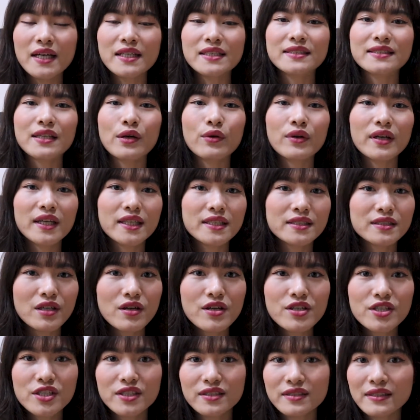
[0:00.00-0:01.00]
Sau khi
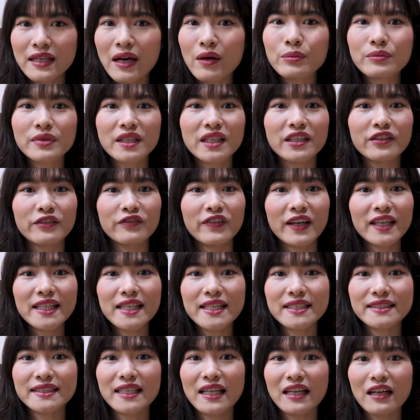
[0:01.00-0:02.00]
search xong thì phát
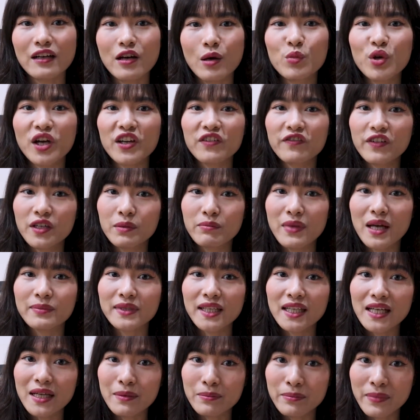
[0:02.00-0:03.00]
hiện ra là có một cái phần mềm
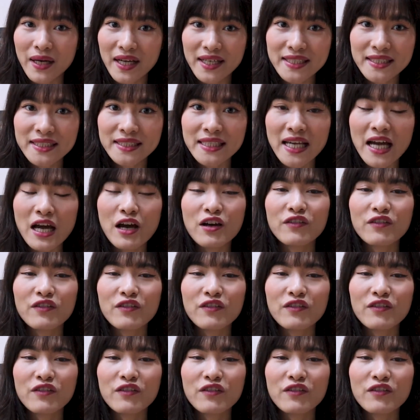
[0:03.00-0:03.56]
tên là Base